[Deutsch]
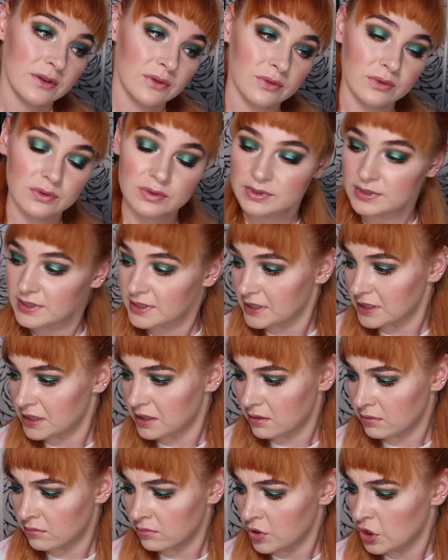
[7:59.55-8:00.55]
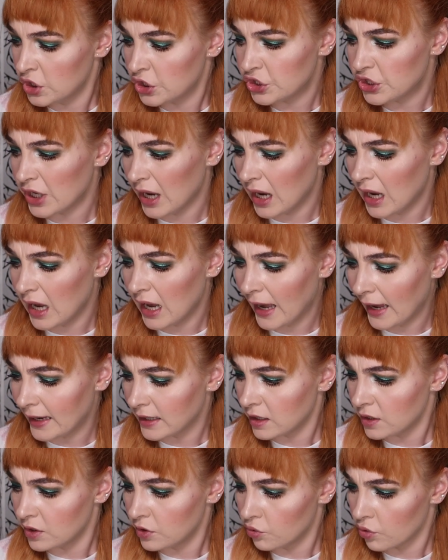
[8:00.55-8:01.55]
Und ähm, ja,
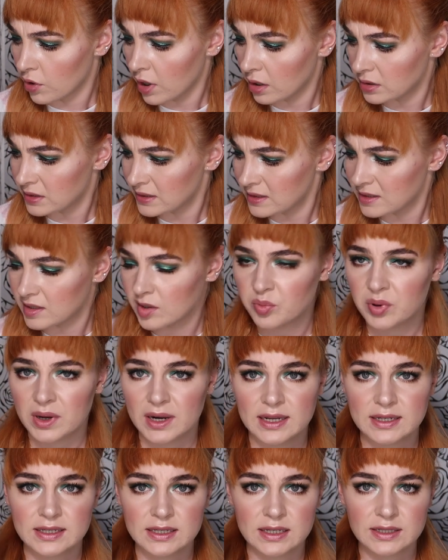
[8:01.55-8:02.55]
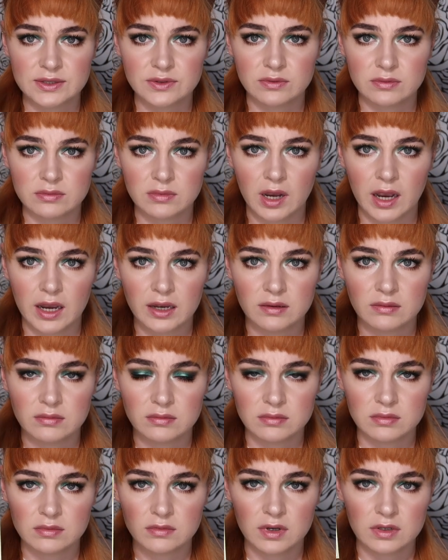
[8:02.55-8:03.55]
einen Look aus dieser Palette, also ein